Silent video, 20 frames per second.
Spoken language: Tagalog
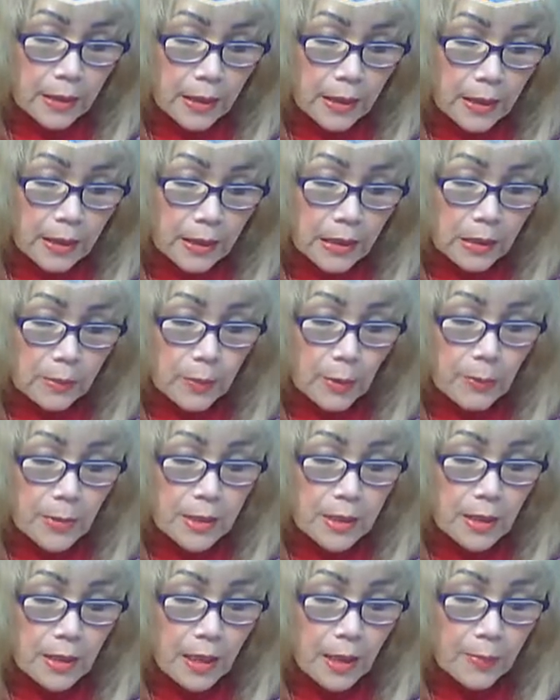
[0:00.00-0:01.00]
At
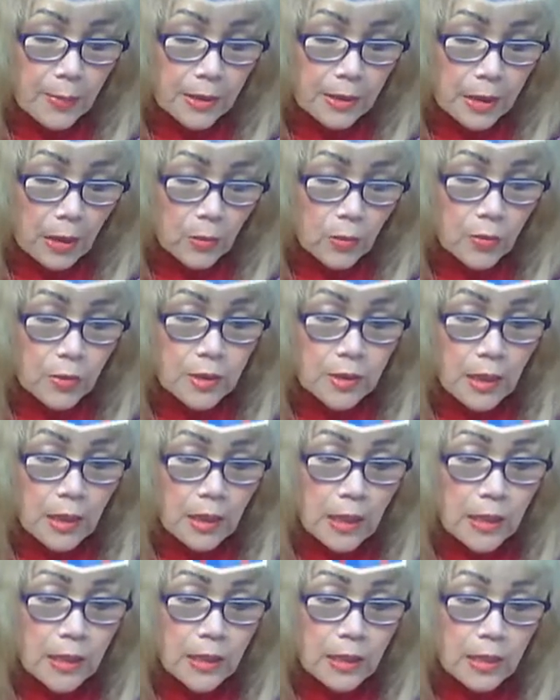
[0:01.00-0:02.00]
nagpapasalamat ako
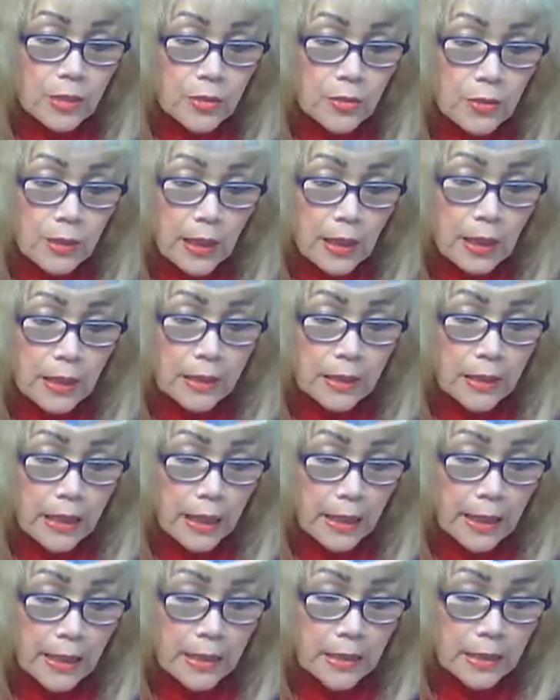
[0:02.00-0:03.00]
sa inyo lahat
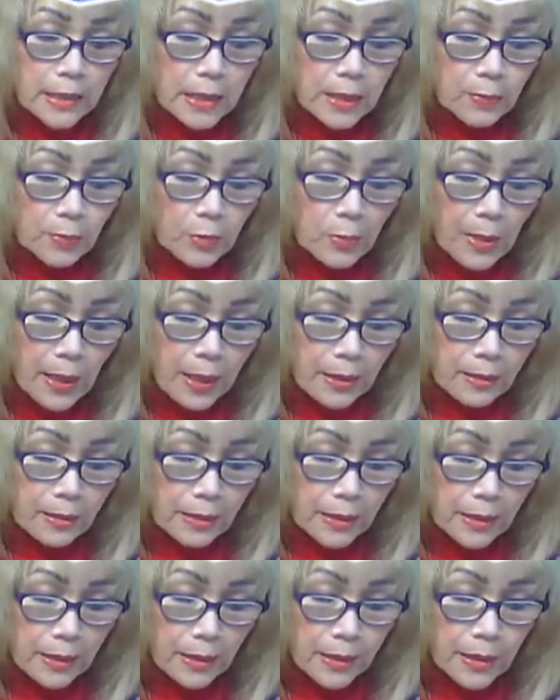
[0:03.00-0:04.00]
guys na
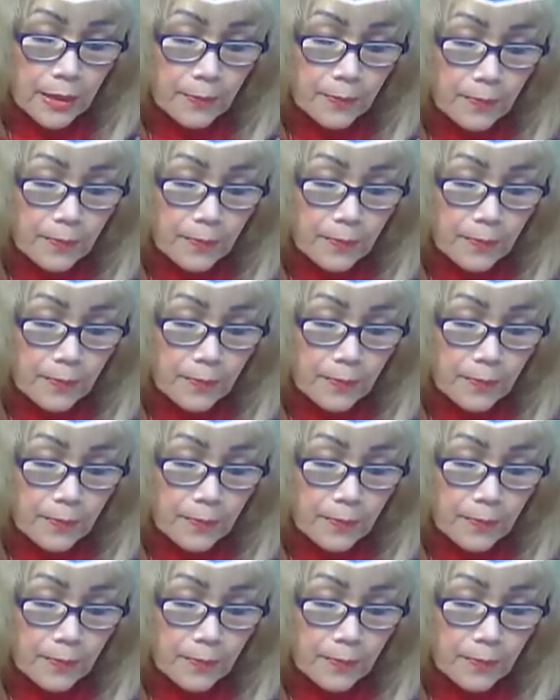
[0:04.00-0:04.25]
bumati.